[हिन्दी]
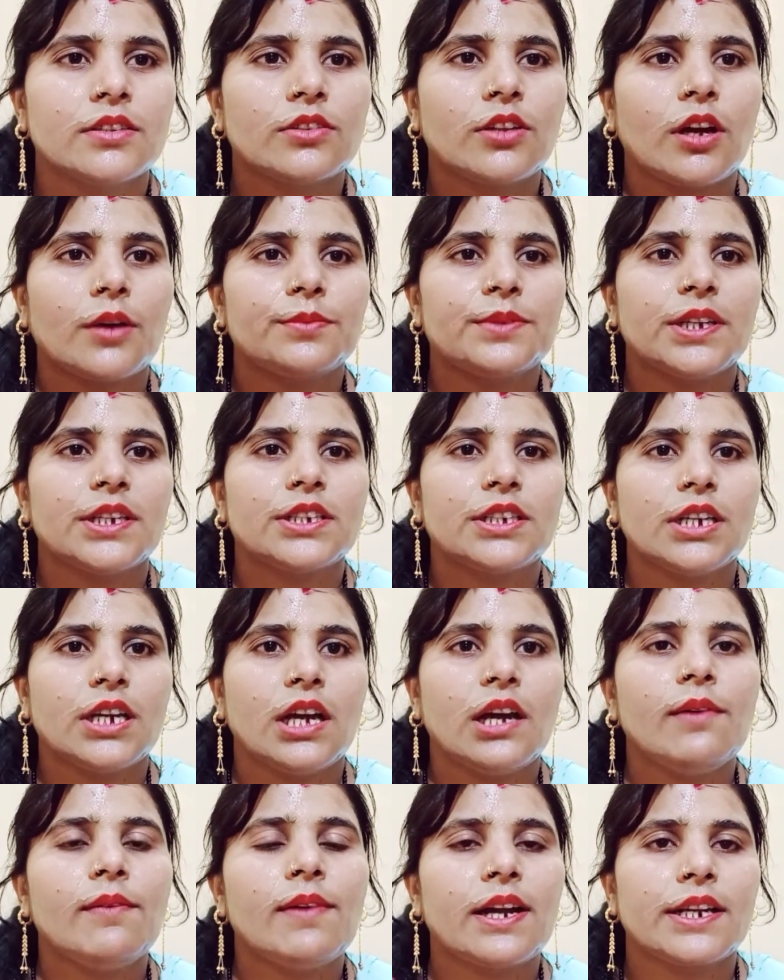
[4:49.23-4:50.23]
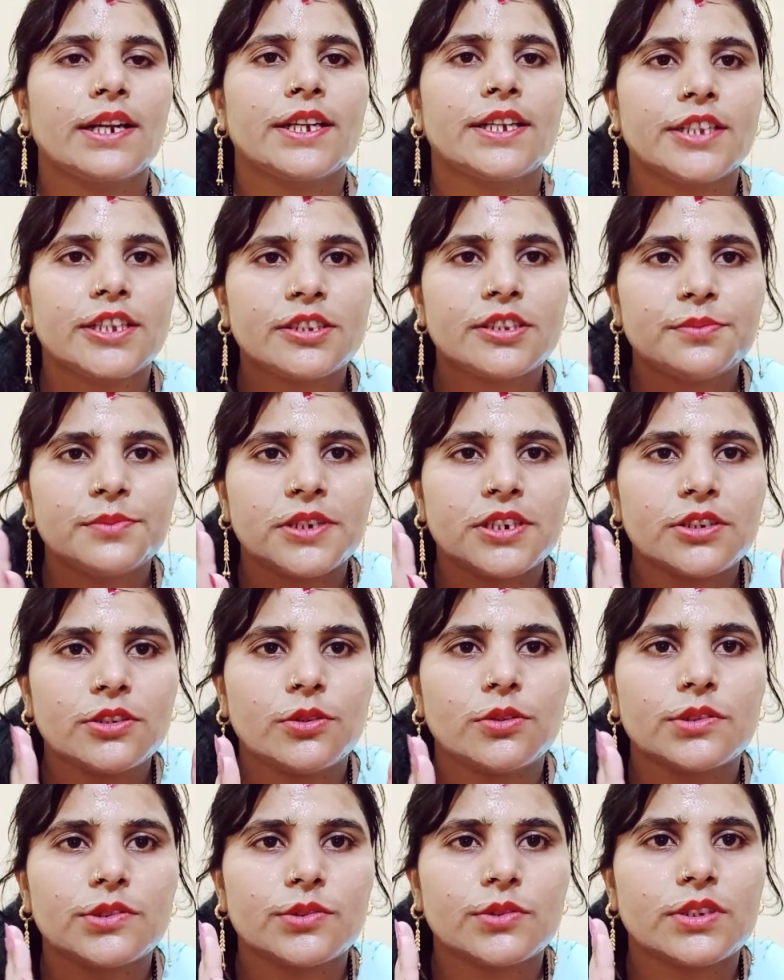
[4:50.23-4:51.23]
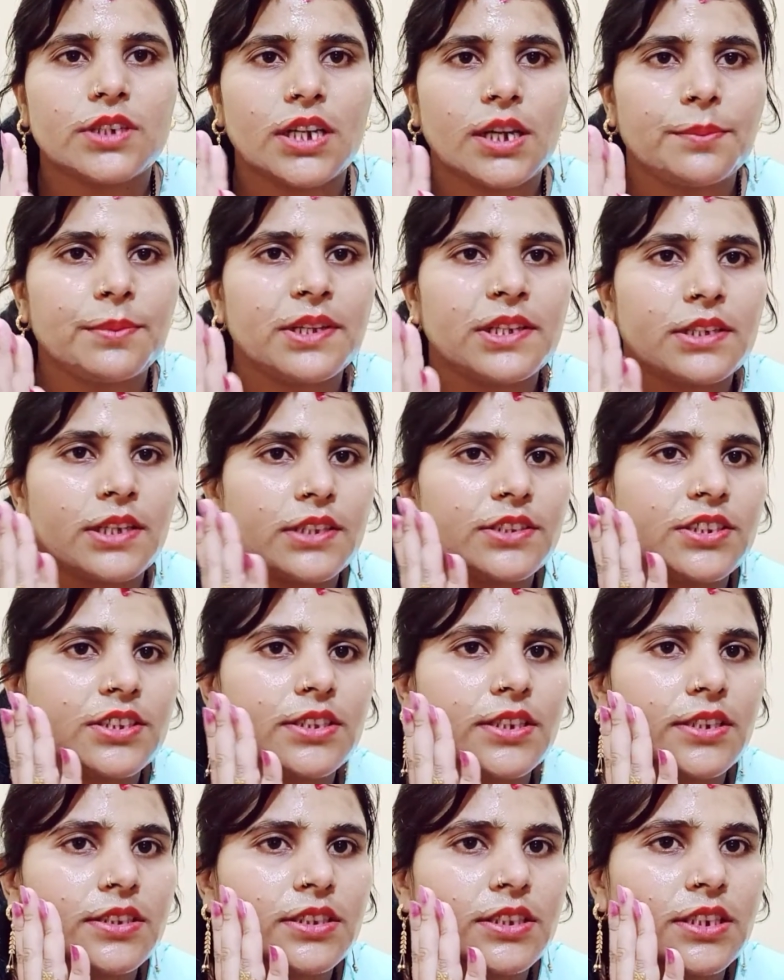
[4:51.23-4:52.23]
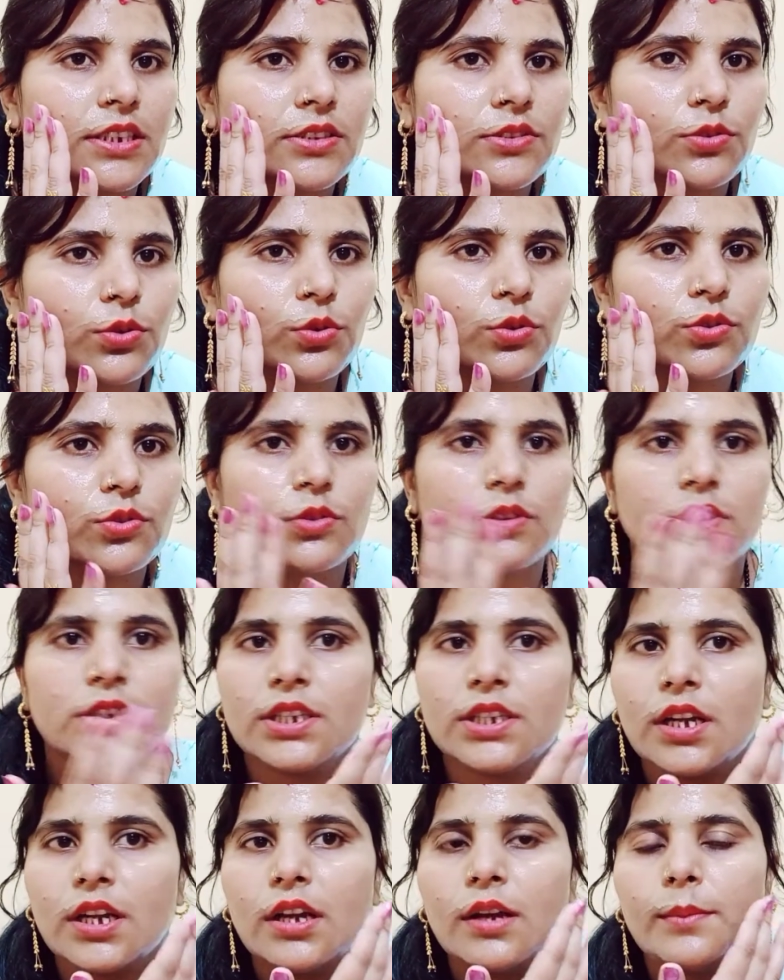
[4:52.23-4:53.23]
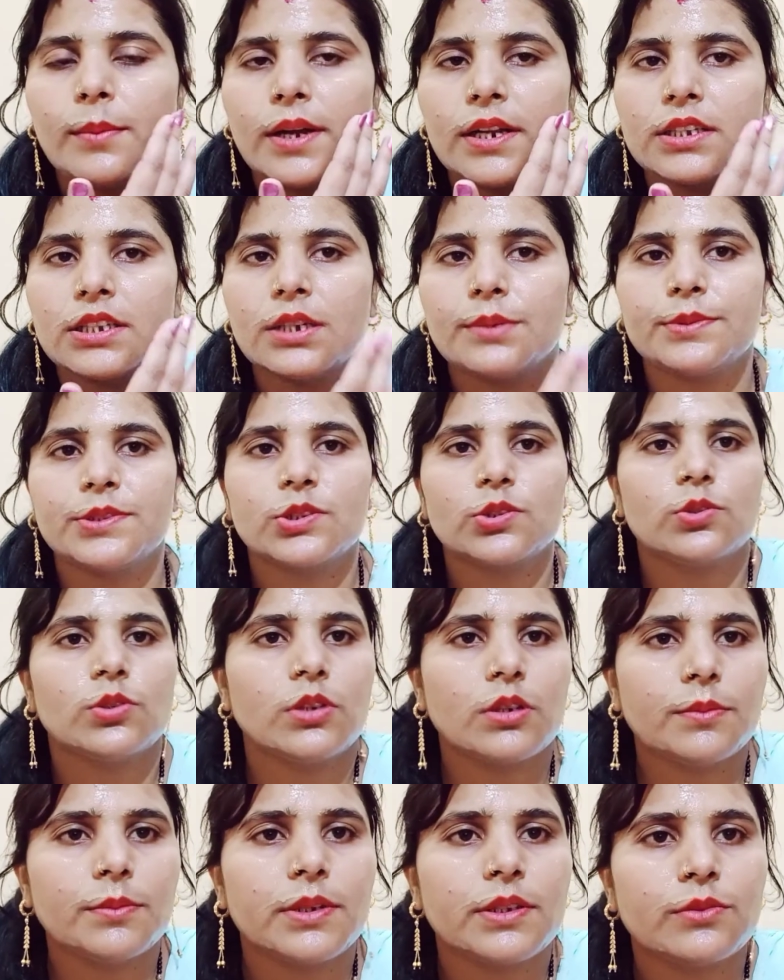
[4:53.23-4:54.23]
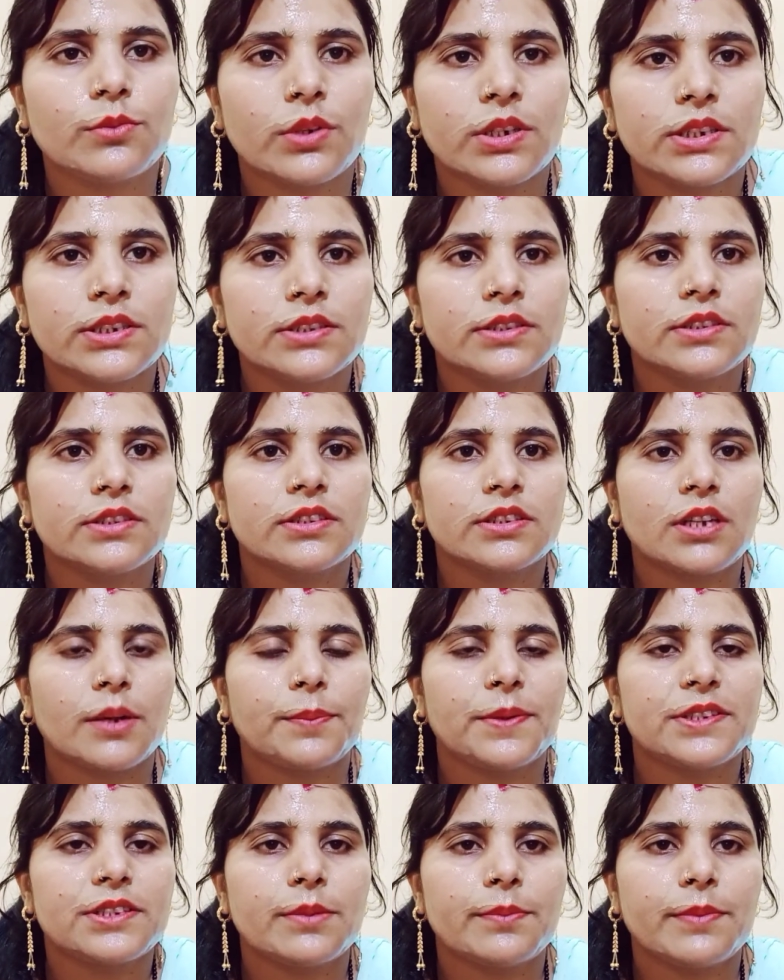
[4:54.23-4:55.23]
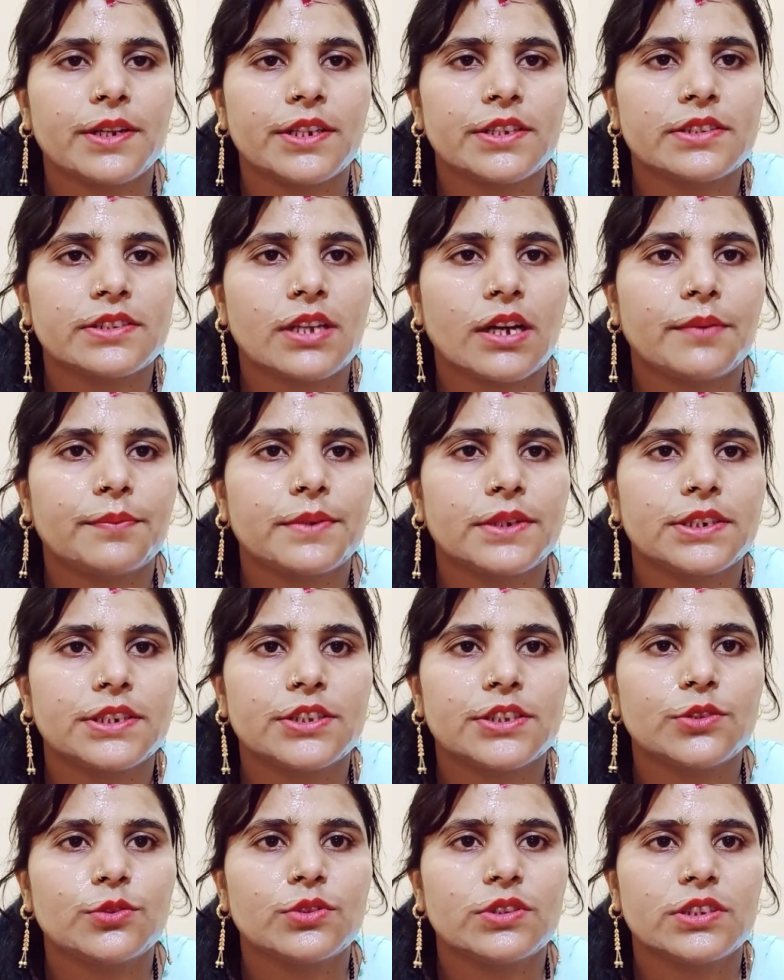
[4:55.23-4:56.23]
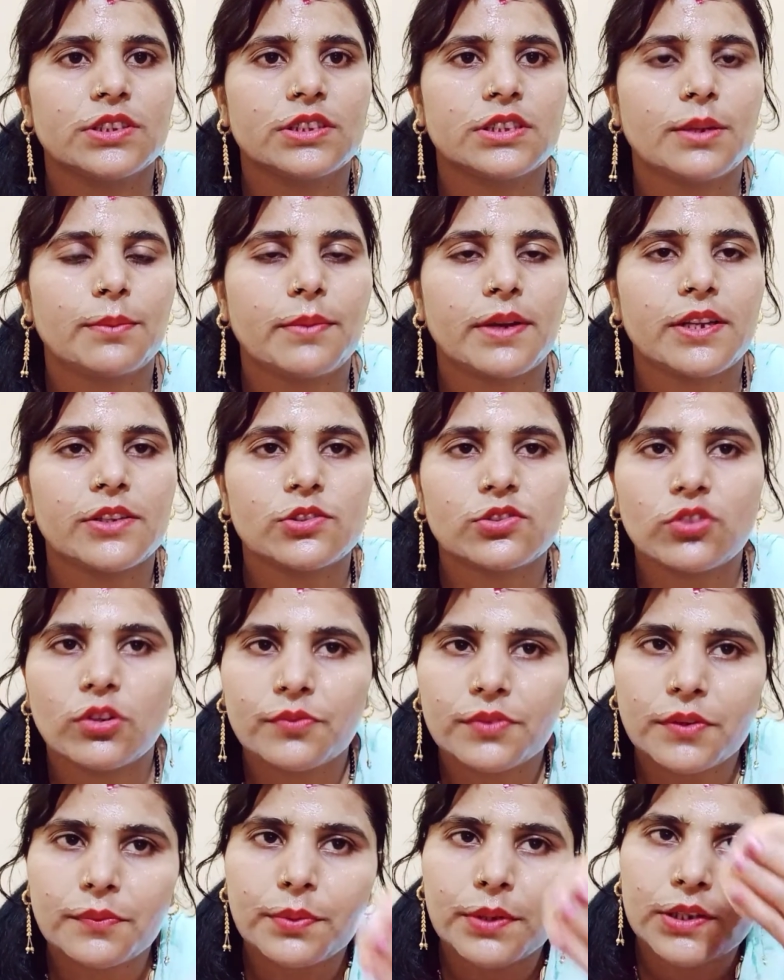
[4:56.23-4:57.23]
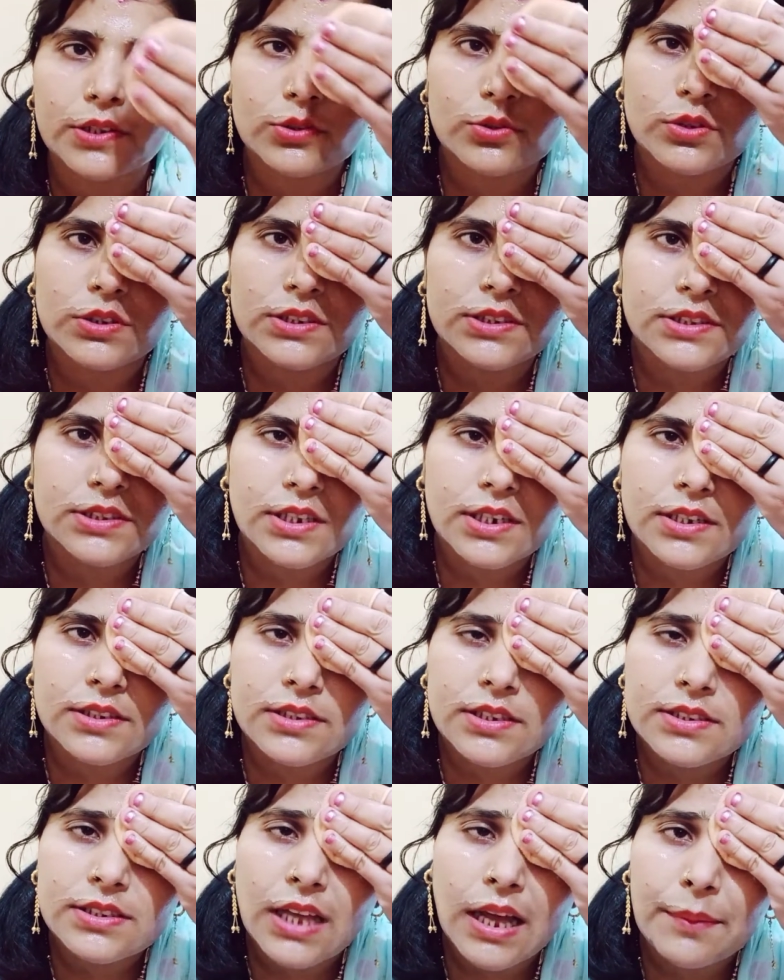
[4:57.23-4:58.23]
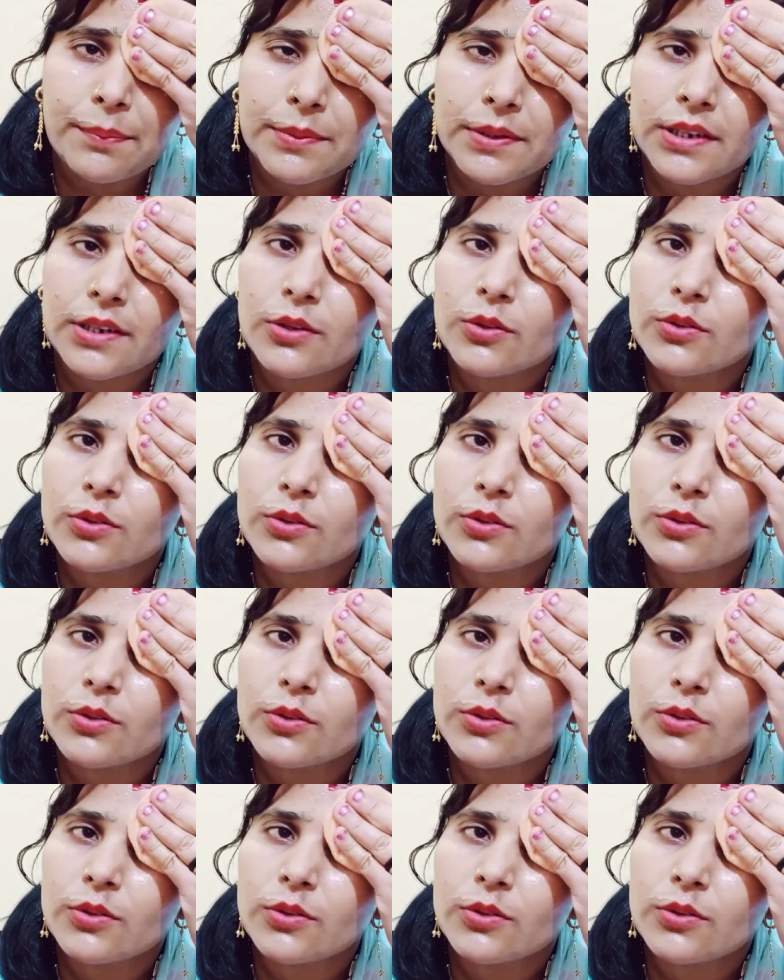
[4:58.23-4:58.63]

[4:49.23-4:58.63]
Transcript: तो आप देखिए हमारे ये दस मिनट हो चुके हैं हमने अच्छी तरह से ये सूख चुकी है हमारी अब इसको हम वही जिस कपड़े से मैंने साफ करी थी उसी से मैं इसको अपने फेस को इस तरह से साफ कर